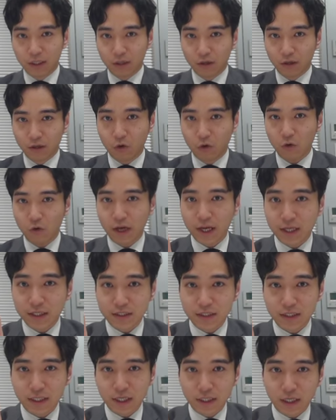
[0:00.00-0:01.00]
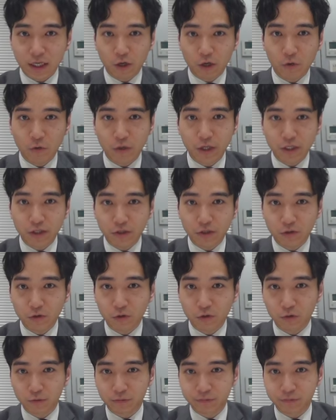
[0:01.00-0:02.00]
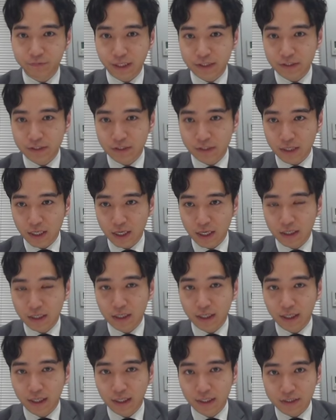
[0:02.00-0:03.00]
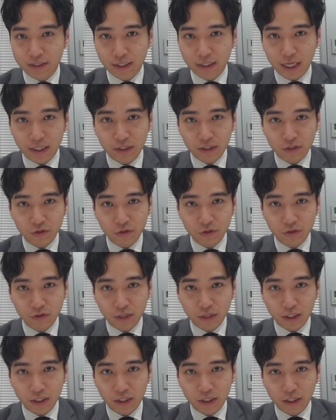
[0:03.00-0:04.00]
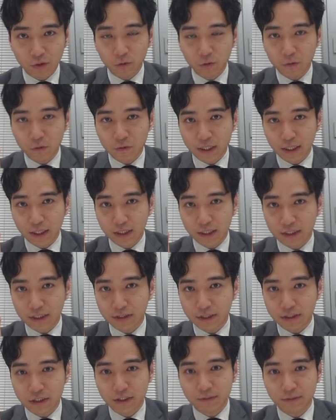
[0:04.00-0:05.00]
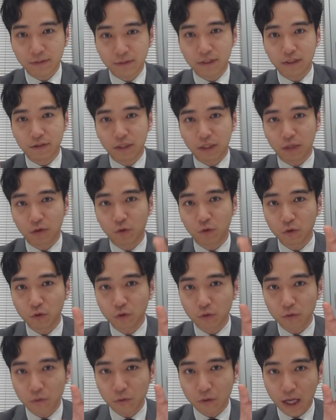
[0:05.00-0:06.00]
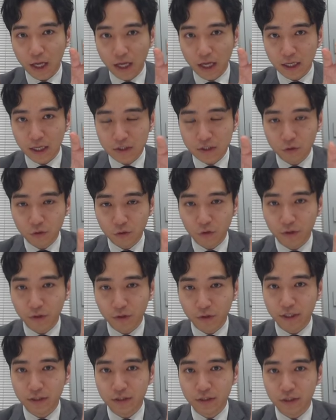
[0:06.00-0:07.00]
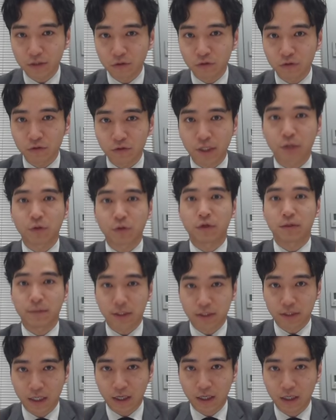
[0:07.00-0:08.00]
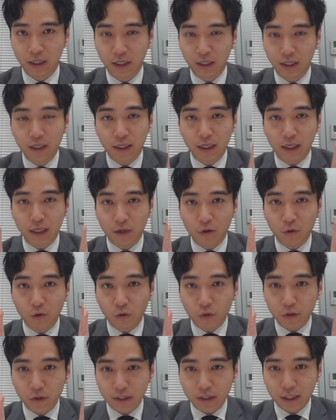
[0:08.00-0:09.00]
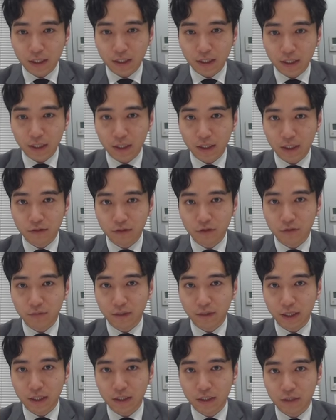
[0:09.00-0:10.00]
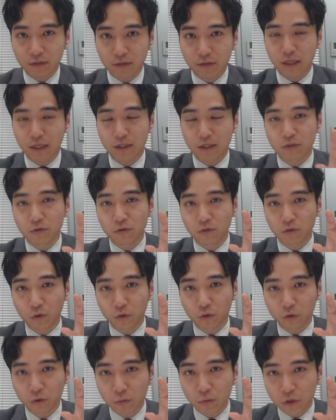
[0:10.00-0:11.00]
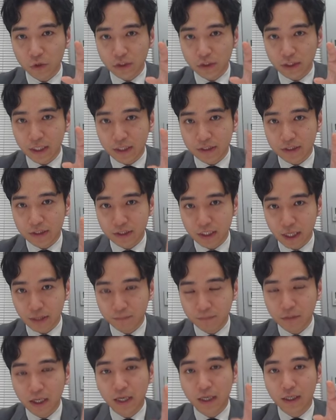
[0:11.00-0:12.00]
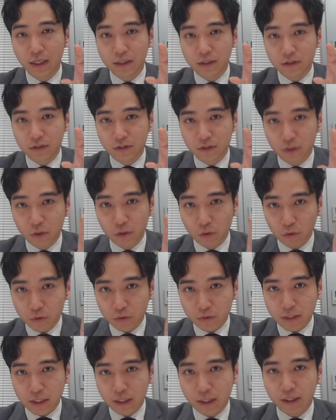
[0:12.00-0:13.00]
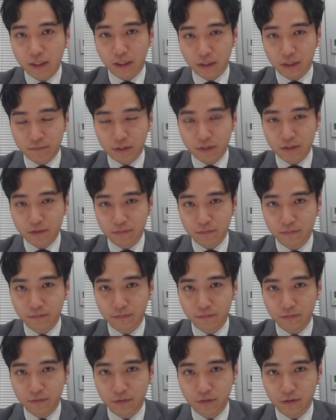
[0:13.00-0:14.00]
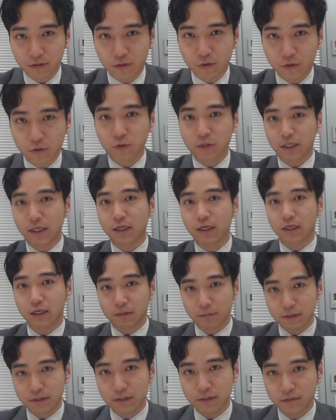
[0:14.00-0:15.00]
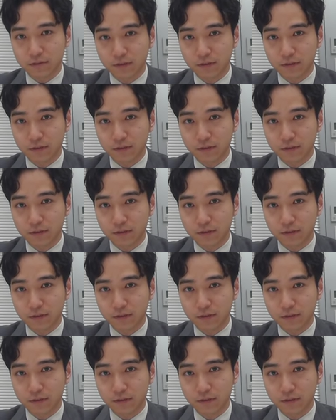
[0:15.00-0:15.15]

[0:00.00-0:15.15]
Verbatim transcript: お母さんが保険料を負担して、え最終的にお父さんが亡くなってしまった時には子供がその保険金を受け取りました。えこういった契約の場合には、その子供に対して贈与税がかかります。贈与税がかかります。